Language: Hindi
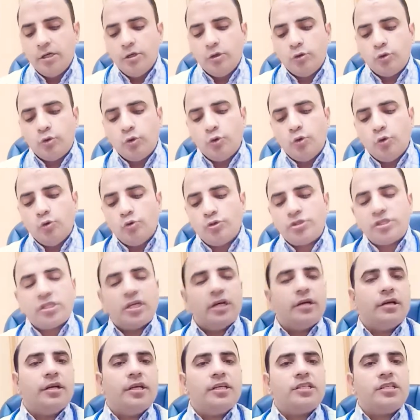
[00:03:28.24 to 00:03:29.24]
तो उस
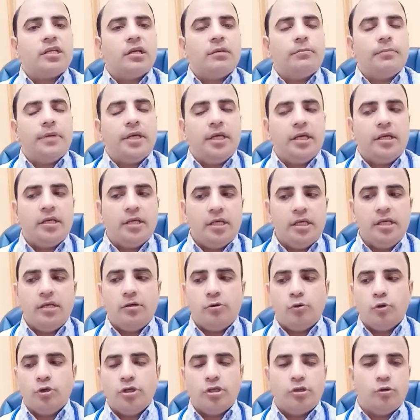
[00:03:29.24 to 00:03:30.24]
कंडीशन में ही
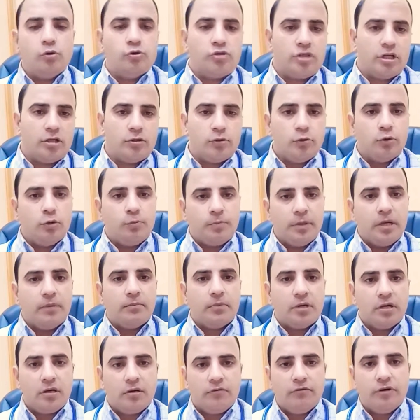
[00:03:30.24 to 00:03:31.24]
कोई दूसरे दूध पे
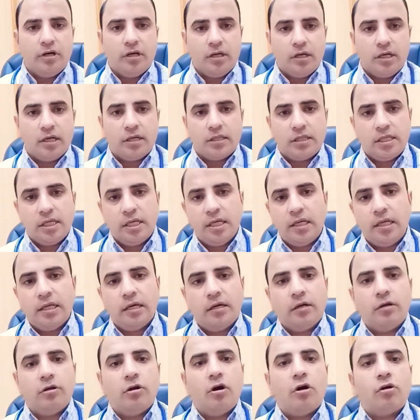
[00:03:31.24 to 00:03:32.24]
हम कन्वर्ट करते हैं
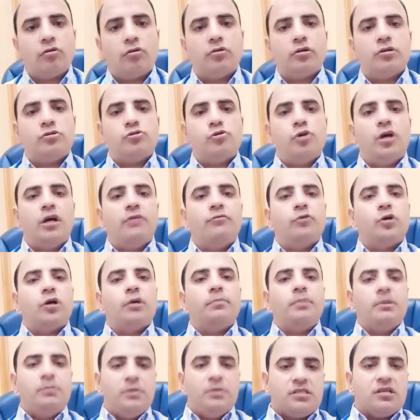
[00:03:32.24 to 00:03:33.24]
लेकिन डॉक्टर जो है वो
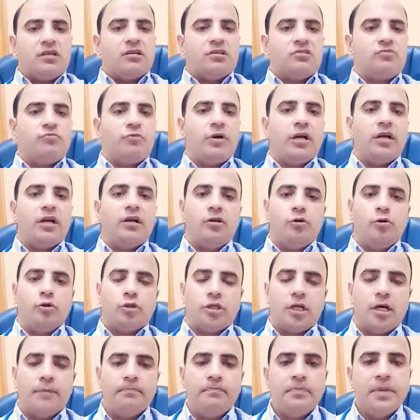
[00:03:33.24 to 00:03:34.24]
कभी भी सेटिस्फाइड नहीं
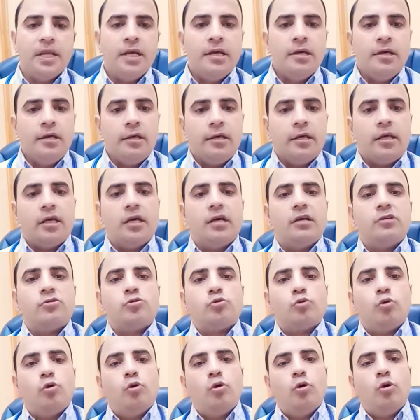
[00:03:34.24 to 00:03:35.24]
होता कि
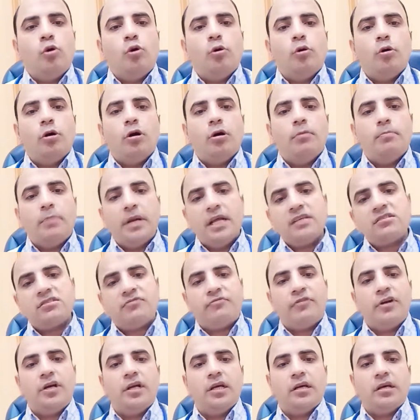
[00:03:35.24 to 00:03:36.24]
इसको ब्रेस्ट
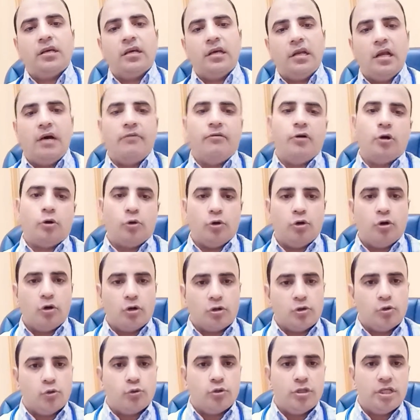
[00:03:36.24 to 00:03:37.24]
फीडिंग के अलावा कोई
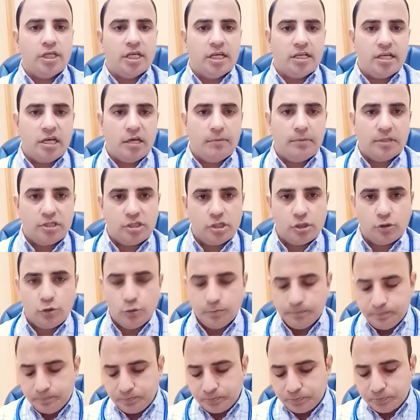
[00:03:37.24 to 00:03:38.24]
और दूध दिया जाए बच्चे
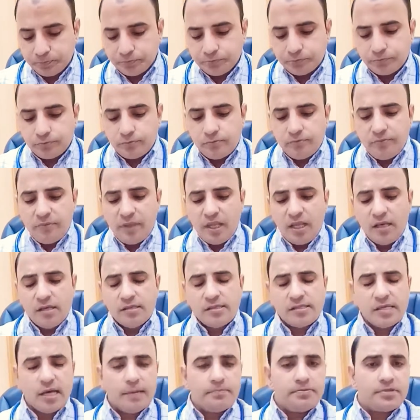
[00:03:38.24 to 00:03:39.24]

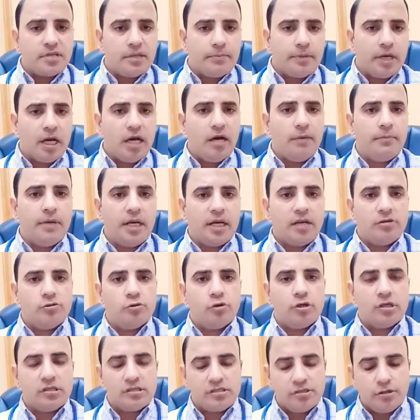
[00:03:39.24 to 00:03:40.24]
को सबसे बड़ा हमारा
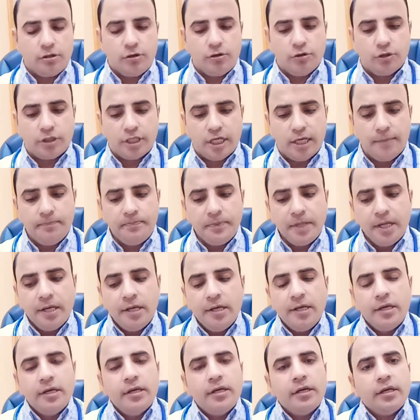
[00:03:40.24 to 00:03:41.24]
जो कंसर्न होता
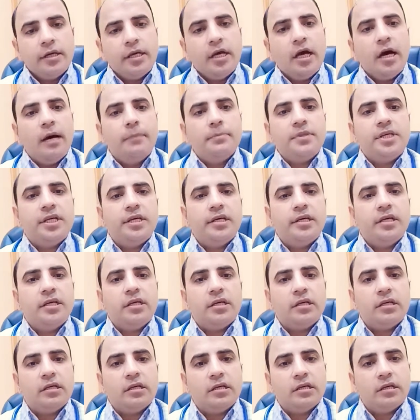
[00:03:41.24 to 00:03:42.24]
है कि हम ये
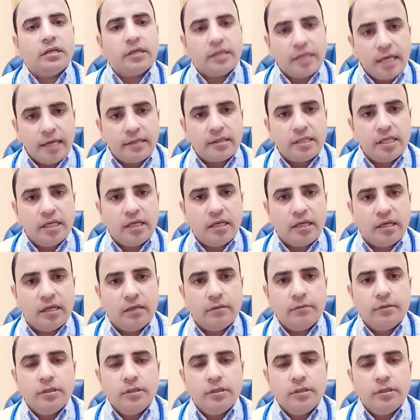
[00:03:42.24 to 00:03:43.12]
कहते हैं